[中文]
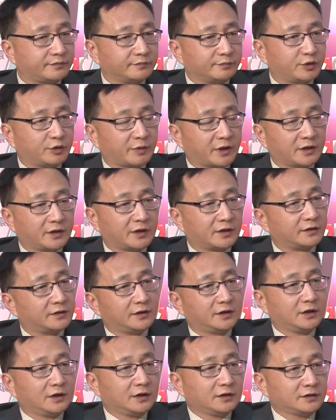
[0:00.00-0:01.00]
不平衡。
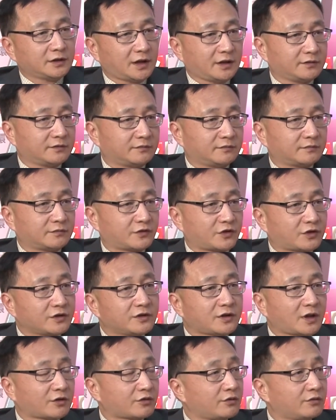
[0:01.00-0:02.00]
那实
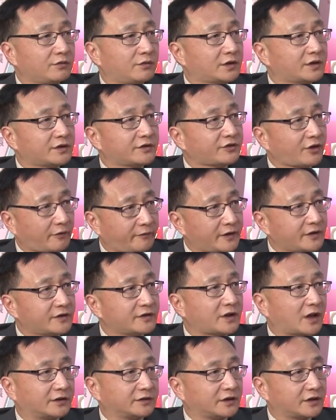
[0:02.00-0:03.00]
际上，中国这个消费市
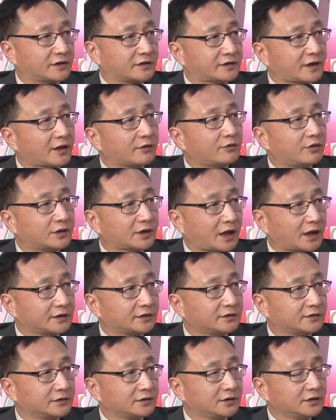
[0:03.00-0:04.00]
场也是在扩大的，
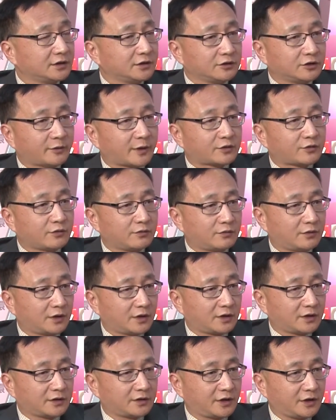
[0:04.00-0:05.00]
对对吧？中
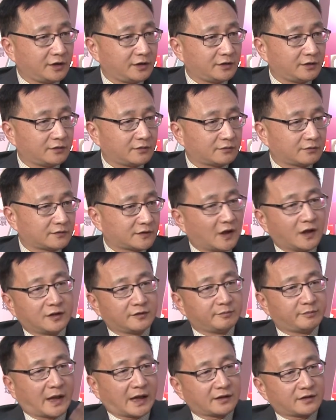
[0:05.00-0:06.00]
国可以
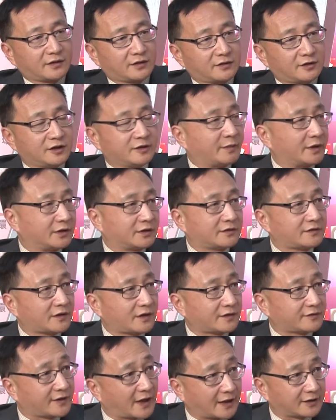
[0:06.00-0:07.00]
蹭把这个日本的这
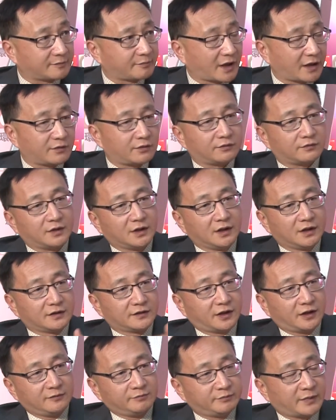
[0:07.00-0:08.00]
个架子买空，
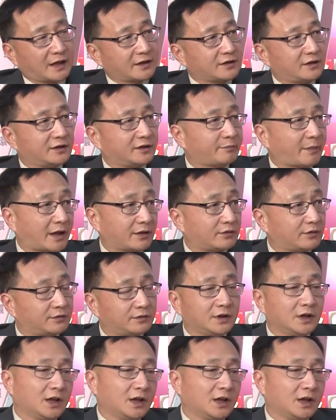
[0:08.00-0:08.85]
蹭把这里买空。